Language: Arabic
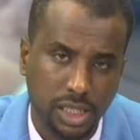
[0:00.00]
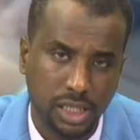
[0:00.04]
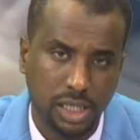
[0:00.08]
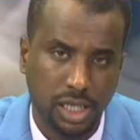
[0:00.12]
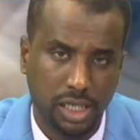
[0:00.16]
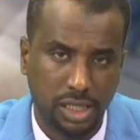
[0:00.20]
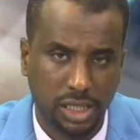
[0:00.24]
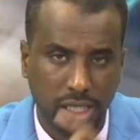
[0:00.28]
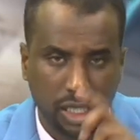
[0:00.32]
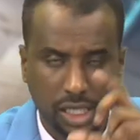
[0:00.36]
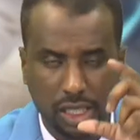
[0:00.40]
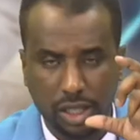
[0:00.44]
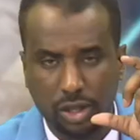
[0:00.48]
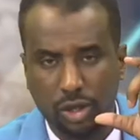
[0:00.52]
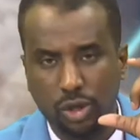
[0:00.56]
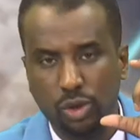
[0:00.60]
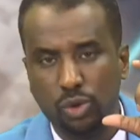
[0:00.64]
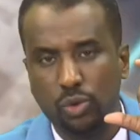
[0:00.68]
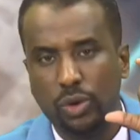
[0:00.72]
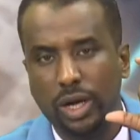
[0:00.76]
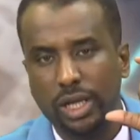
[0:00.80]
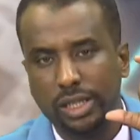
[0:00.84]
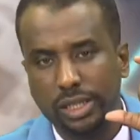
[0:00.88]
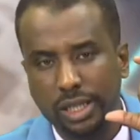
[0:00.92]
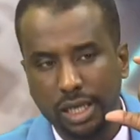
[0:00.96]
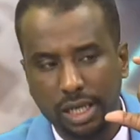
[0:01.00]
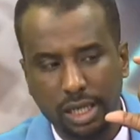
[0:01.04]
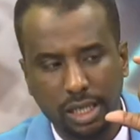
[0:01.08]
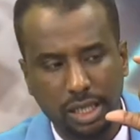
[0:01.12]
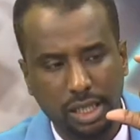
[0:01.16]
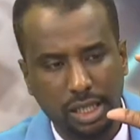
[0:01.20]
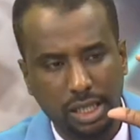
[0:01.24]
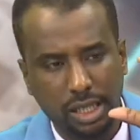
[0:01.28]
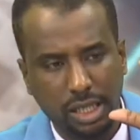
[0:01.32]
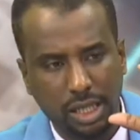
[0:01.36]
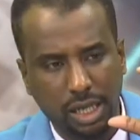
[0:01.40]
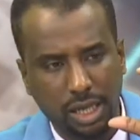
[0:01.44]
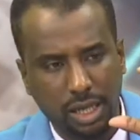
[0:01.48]
يعني تخيل الكيلو واط ده
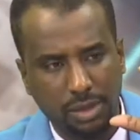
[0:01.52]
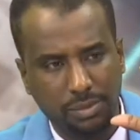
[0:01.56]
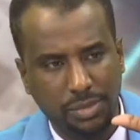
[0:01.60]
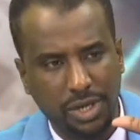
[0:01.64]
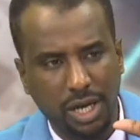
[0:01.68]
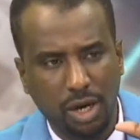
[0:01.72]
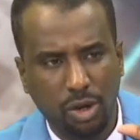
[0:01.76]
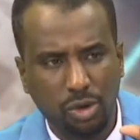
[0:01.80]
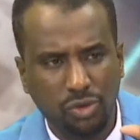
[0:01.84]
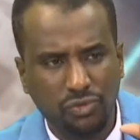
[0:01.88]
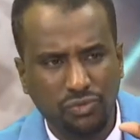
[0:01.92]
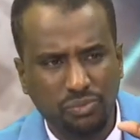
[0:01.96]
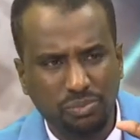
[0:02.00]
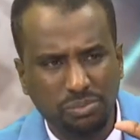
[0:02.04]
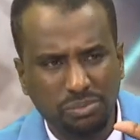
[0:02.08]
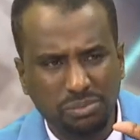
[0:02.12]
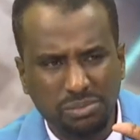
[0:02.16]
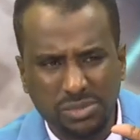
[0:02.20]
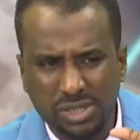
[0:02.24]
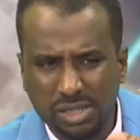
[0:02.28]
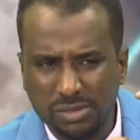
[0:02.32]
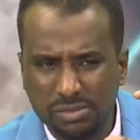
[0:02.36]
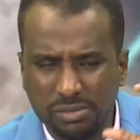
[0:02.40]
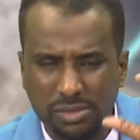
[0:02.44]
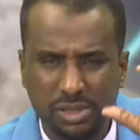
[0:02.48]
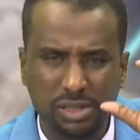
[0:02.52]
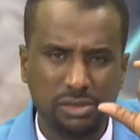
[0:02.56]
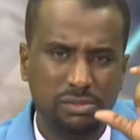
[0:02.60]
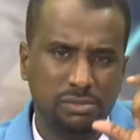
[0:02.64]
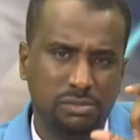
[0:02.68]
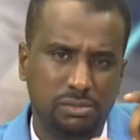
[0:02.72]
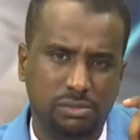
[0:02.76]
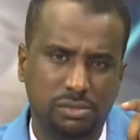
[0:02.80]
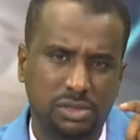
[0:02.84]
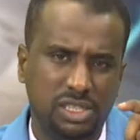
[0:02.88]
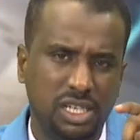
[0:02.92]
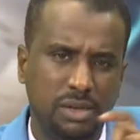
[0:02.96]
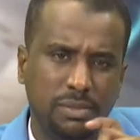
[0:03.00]
اللي بياخد
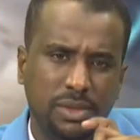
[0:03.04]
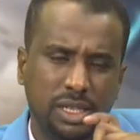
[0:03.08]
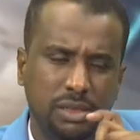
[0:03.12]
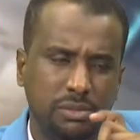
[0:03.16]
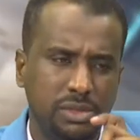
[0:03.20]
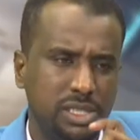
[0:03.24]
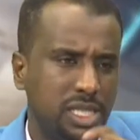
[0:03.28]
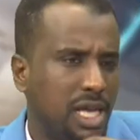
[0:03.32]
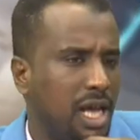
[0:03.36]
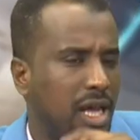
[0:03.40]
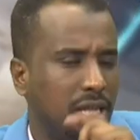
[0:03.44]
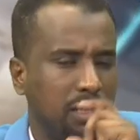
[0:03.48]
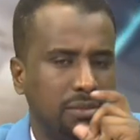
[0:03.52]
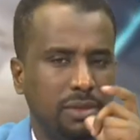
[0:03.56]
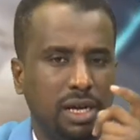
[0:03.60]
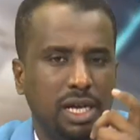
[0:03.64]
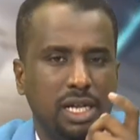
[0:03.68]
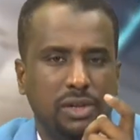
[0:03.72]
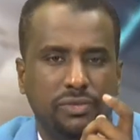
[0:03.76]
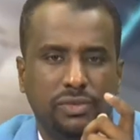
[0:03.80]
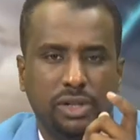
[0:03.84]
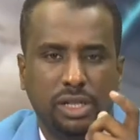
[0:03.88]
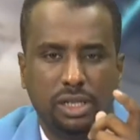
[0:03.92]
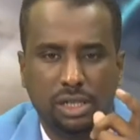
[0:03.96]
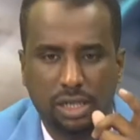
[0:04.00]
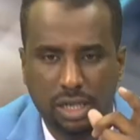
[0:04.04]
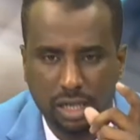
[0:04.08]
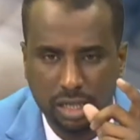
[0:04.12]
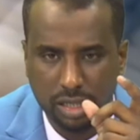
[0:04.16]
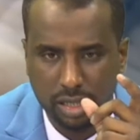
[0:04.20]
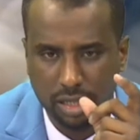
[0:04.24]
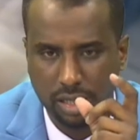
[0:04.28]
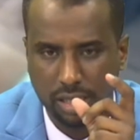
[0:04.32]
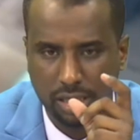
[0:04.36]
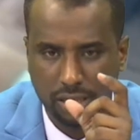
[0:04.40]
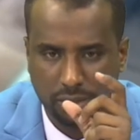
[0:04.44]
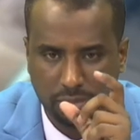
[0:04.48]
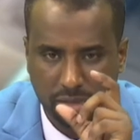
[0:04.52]
زمن مساحه انا ما عارف
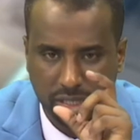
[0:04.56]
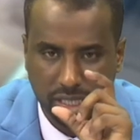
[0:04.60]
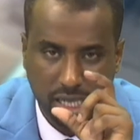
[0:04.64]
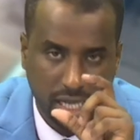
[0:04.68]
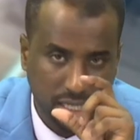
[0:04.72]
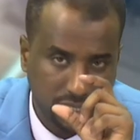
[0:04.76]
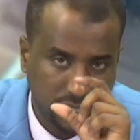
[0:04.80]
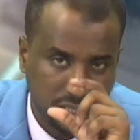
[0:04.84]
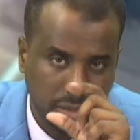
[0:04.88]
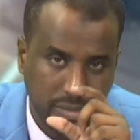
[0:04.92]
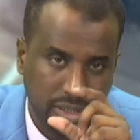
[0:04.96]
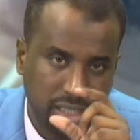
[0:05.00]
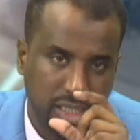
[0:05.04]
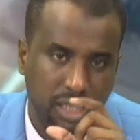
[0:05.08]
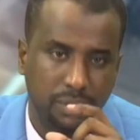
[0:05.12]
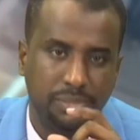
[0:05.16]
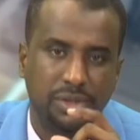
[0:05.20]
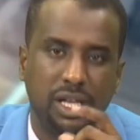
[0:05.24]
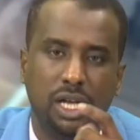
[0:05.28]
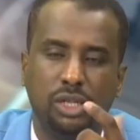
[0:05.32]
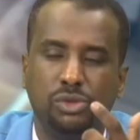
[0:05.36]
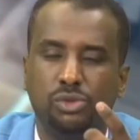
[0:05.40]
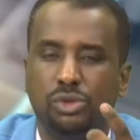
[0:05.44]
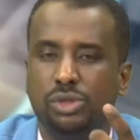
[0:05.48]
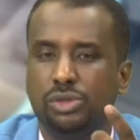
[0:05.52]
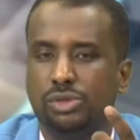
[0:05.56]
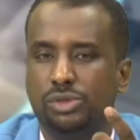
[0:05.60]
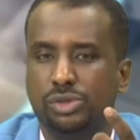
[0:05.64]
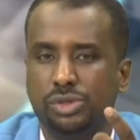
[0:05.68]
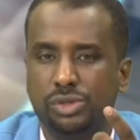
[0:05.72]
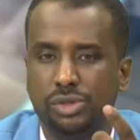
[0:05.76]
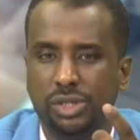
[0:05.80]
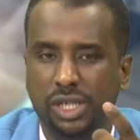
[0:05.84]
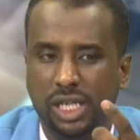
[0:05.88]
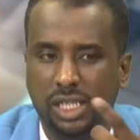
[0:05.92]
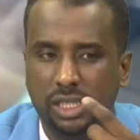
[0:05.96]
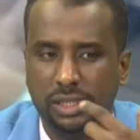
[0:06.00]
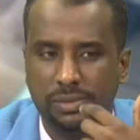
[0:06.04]
المساحه الزمنيه بتاعته قدر
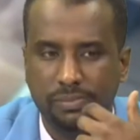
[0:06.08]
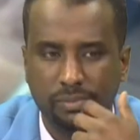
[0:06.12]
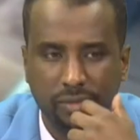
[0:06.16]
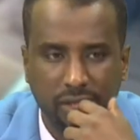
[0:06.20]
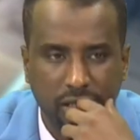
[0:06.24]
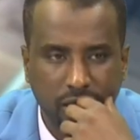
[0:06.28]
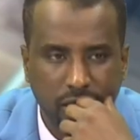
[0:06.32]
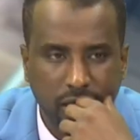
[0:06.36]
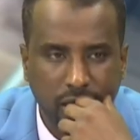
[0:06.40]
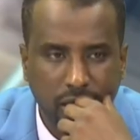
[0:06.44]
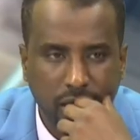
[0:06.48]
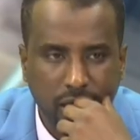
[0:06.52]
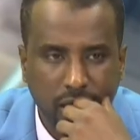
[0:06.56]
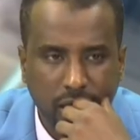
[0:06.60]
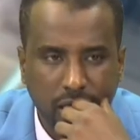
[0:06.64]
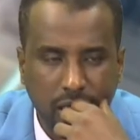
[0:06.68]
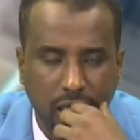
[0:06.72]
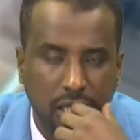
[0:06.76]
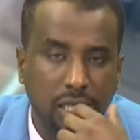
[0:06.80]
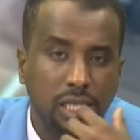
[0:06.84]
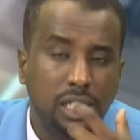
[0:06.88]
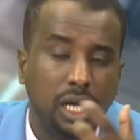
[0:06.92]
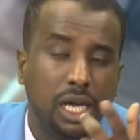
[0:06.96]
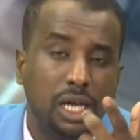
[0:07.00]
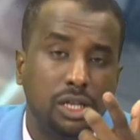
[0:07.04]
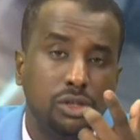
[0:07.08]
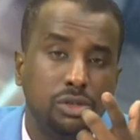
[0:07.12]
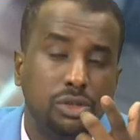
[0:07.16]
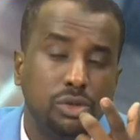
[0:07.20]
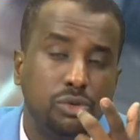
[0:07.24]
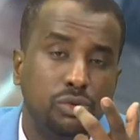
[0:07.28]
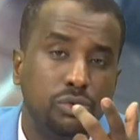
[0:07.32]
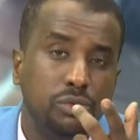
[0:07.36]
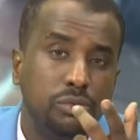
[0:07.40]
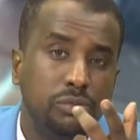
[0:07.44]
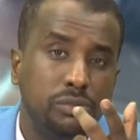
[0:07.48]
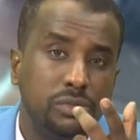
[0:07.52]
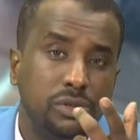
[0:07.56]
شنو يعني لكن تخيل
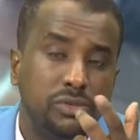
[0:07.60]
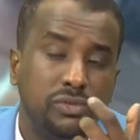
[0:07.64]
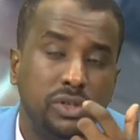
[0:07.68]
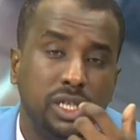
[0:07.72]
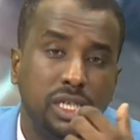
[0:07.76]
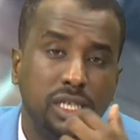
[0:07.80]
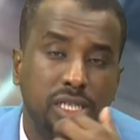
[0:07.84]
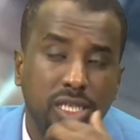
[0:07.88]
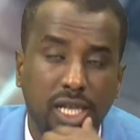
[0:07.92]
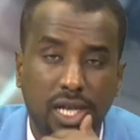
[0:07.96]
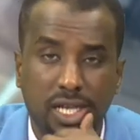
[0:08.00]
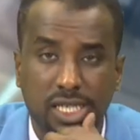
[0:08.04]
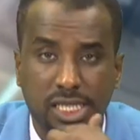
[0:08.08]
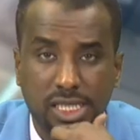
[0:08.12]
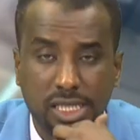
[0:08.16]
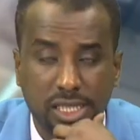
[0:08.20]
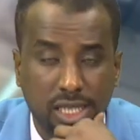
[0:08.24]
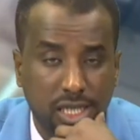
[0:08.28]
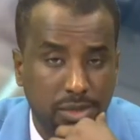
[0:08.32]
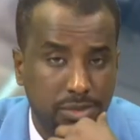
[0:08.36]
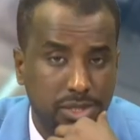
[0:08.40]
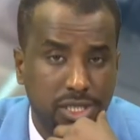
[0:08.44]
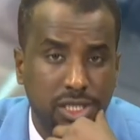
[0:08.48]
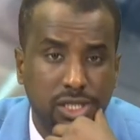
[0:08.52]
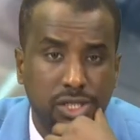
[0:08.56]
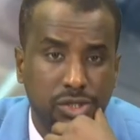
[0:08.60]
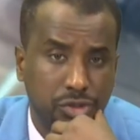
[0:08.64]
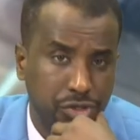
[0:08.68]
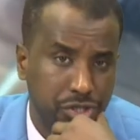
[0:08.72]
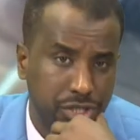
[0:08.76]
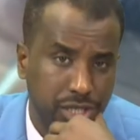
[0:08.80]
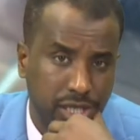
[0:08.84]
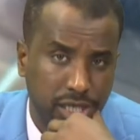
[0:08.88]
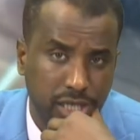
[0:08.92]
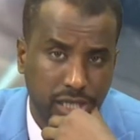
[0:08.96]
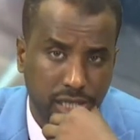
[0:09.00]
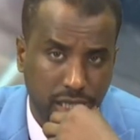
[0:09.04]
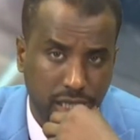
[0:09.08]
بكم في القطاع الصناعي ب 26